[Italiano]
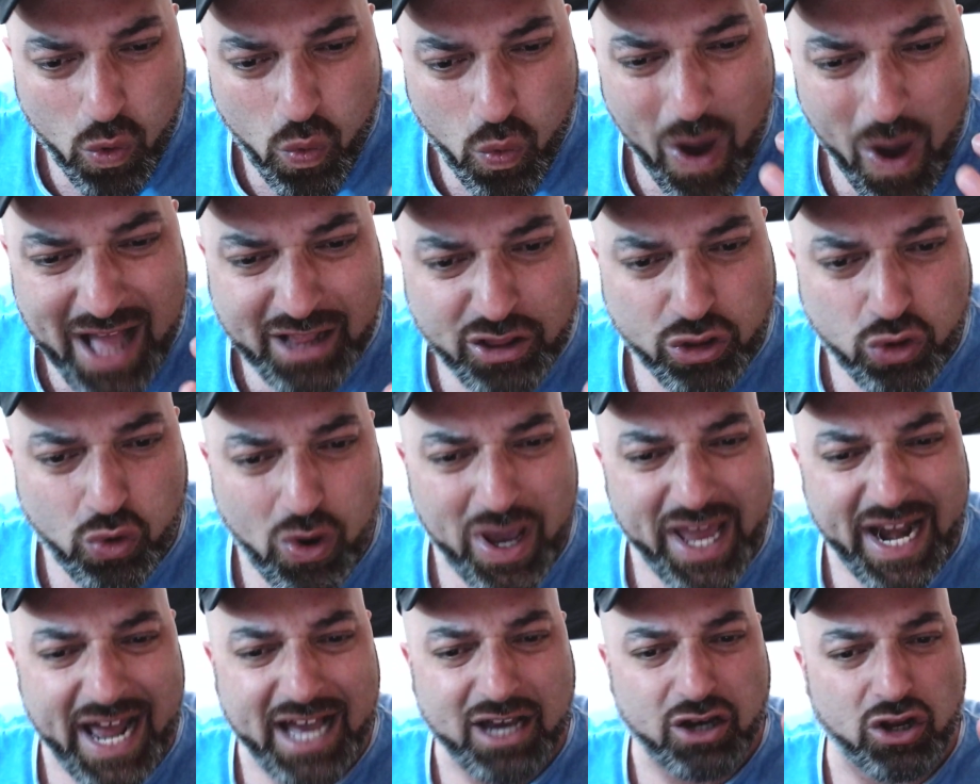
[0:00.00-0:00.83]
quanto
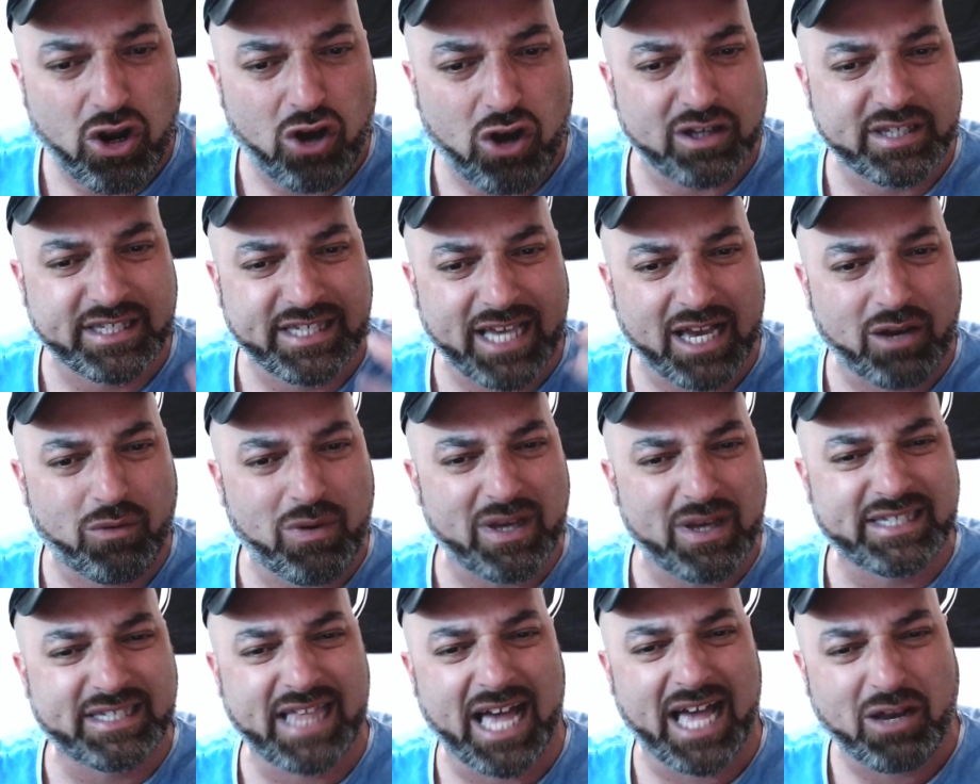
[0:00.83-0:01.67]
era grossa
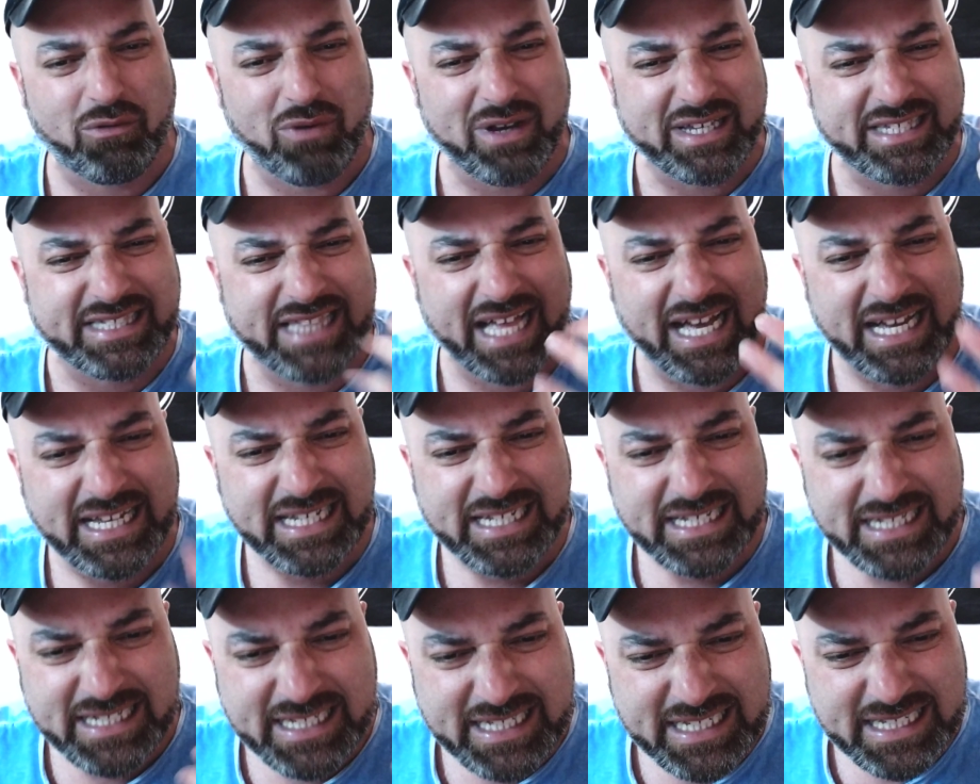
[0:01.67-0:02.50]
questa,
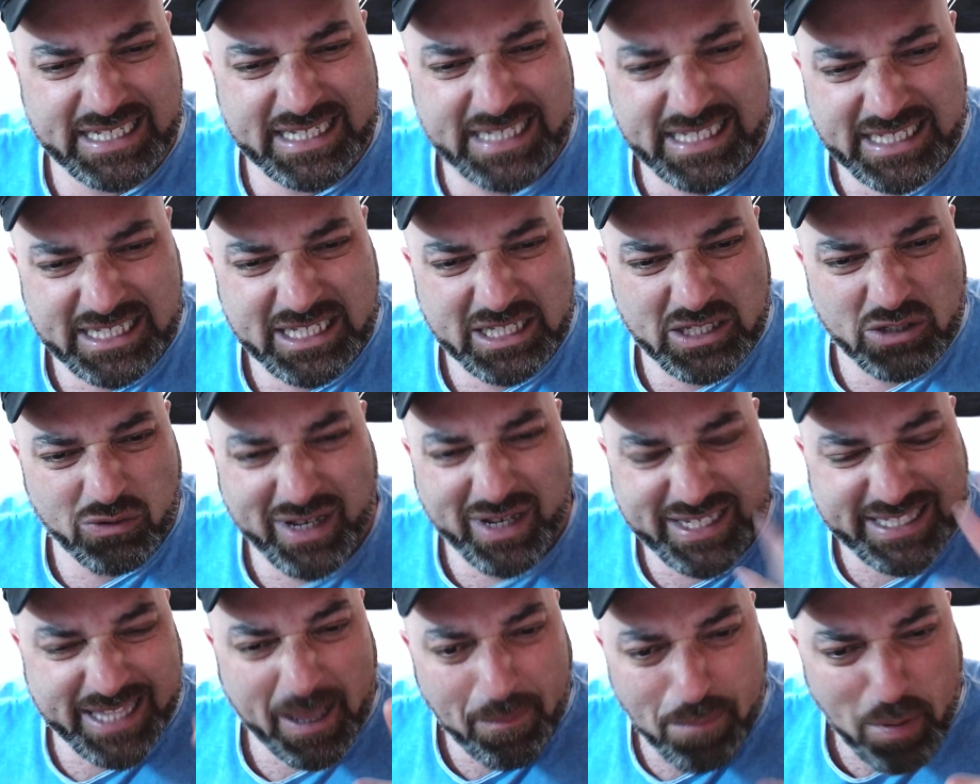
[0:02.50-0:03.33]
questa,
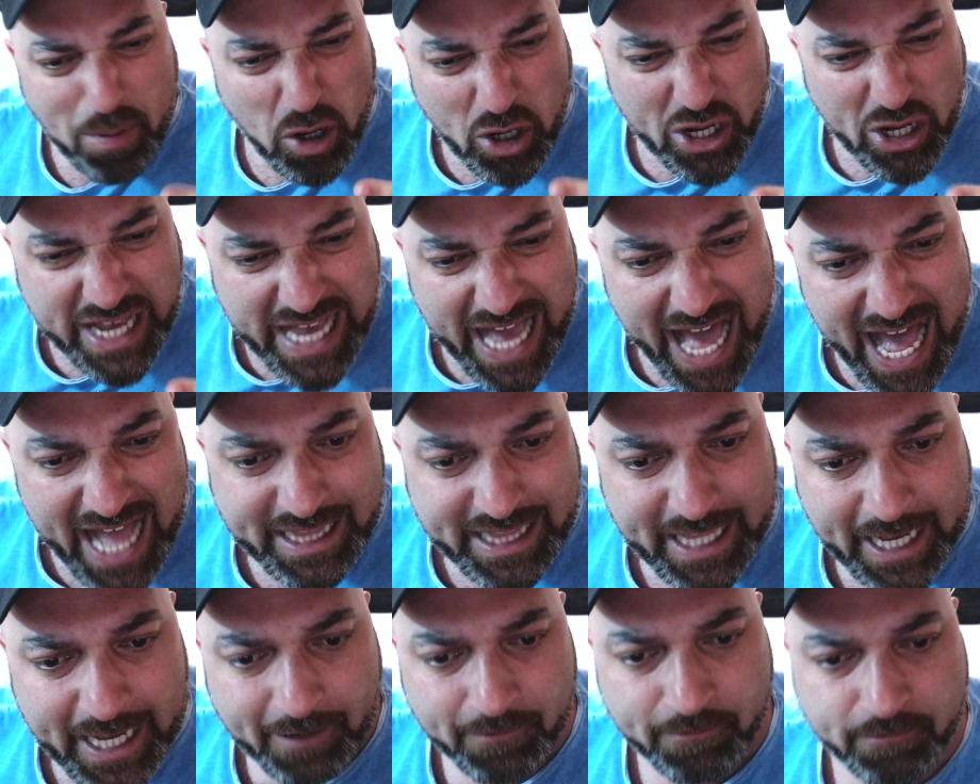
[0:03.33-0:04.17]
questa
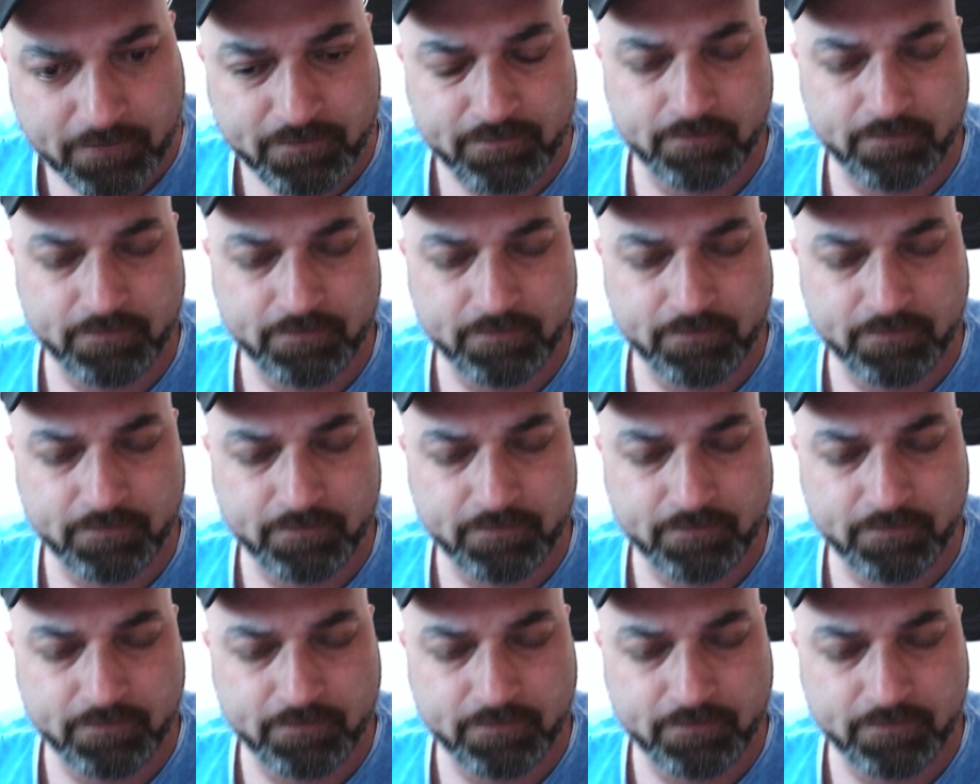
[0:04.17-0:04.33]
porcata.